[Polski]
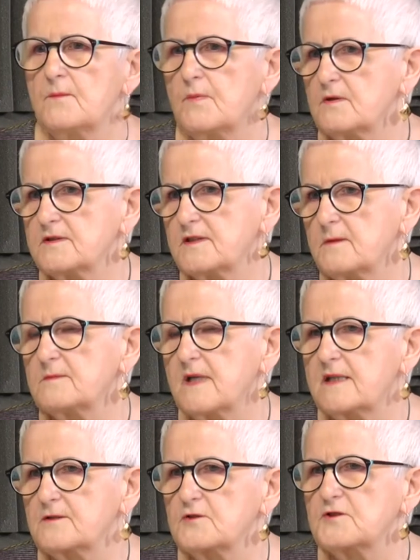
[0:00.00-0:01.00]
bo są
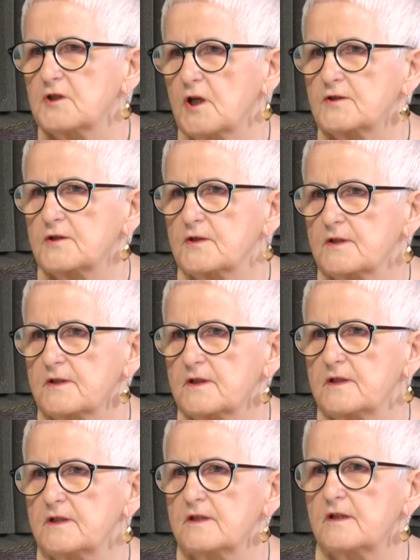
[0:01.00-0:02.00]
na to środki
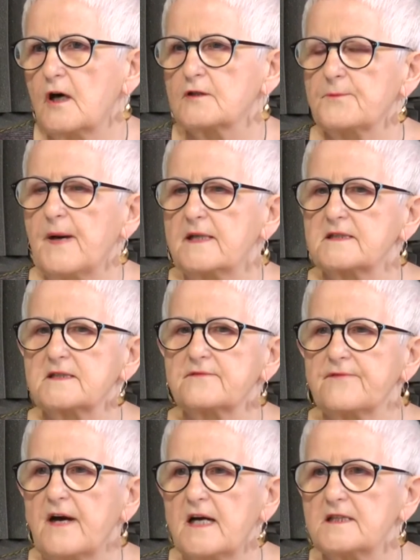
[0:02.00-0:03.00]
y, od
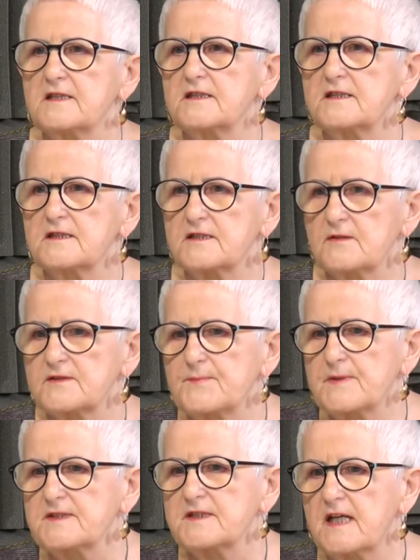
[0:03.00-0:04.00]
państwa i, i, są
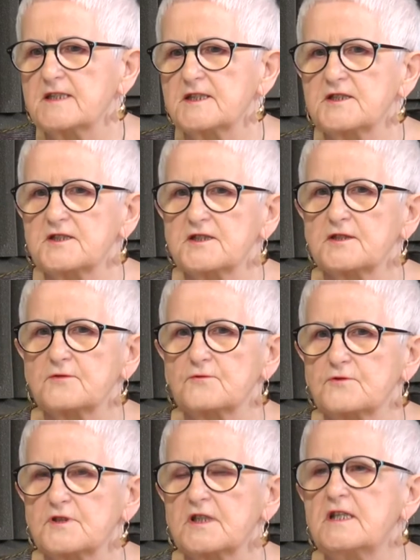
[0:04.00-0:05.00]
specjaliści,
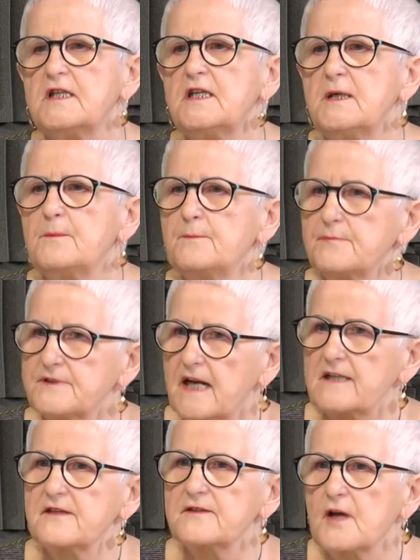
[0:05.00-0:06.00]
którzy
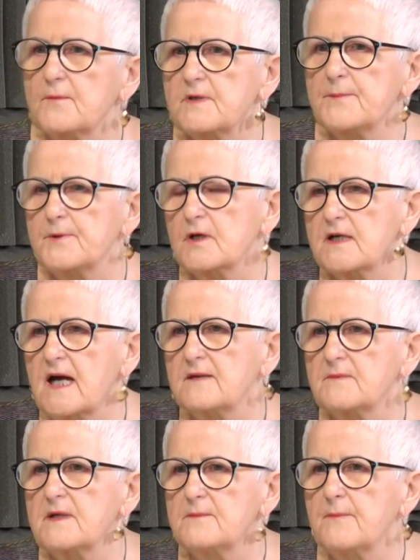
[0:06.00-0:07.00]
takie dobre
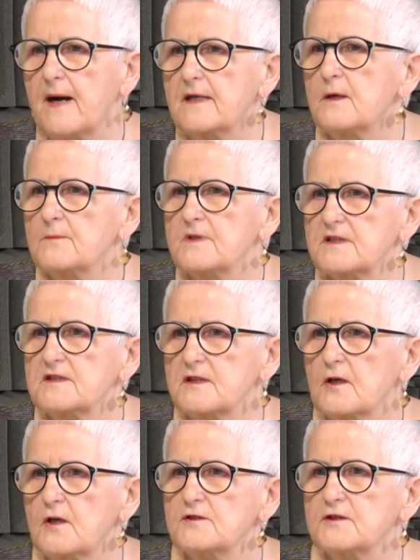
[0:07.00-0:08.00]
programy mają,
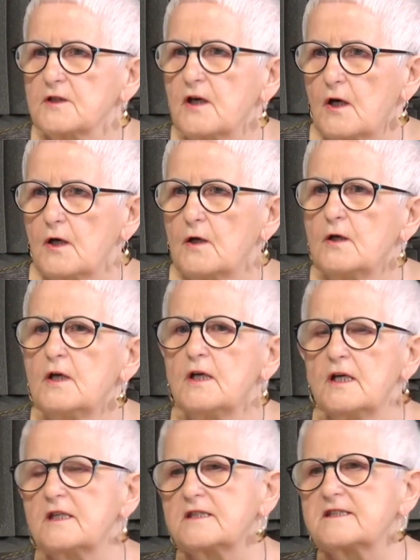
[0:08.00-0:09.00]
jeśli chodzi o
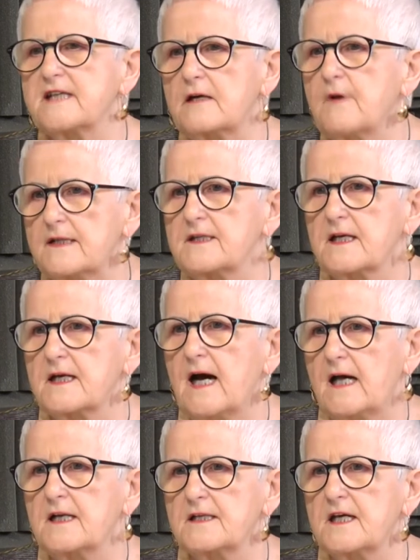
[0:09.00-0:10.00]
e, zakłady
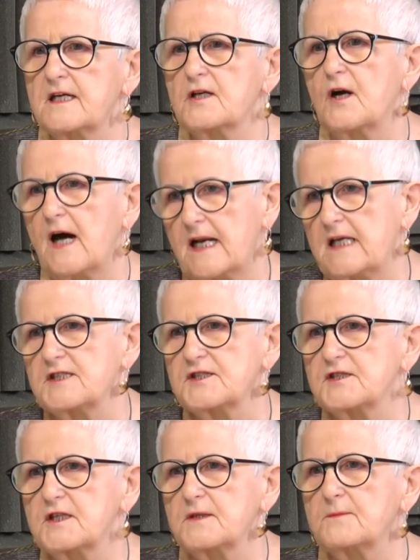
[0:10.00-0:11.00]
karne i o
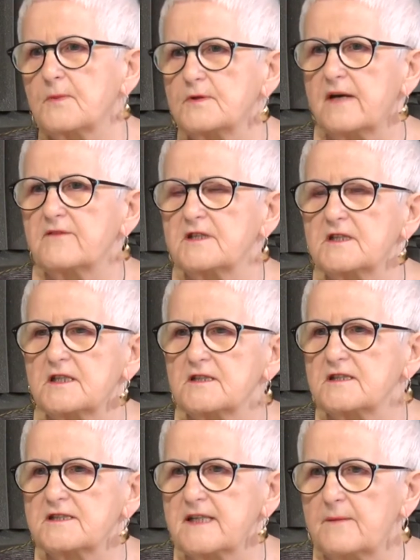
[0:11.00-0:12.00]
areszty, bo nawet
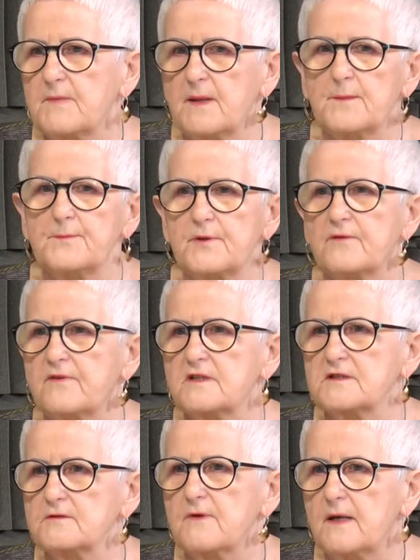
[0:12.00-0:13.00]
kiedyś sama
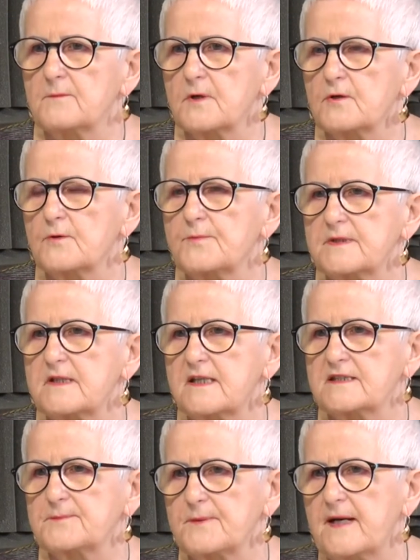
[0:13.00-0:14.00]
prowadziłam grupy dla
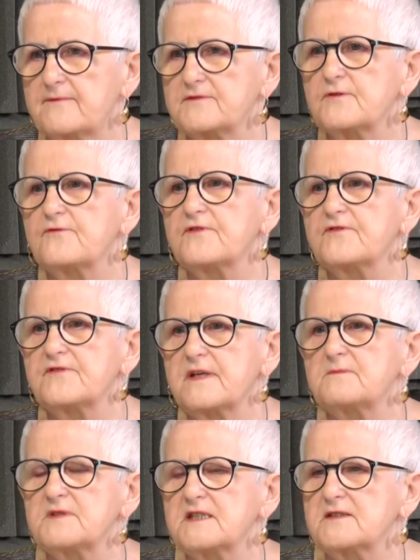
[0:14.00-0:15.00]
mhm. sprawców i
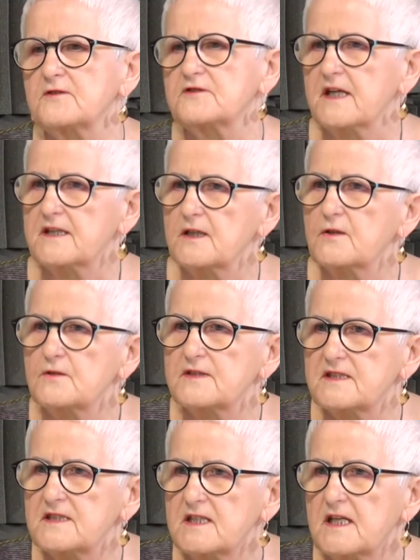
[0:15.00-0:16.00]
wiem, że coś takiego
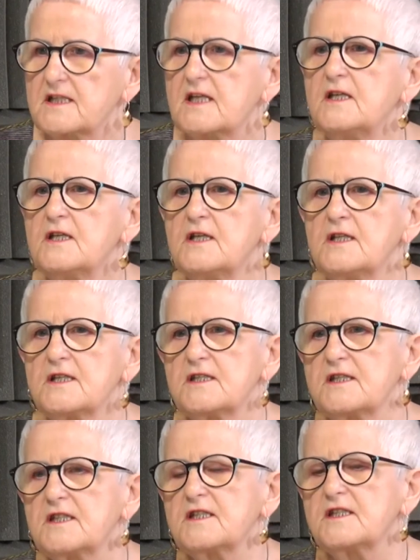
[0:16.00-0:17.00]
istnieje
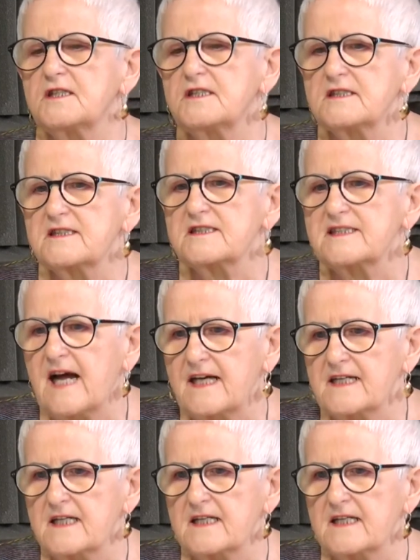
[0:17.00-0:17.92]
i, i, i zdaję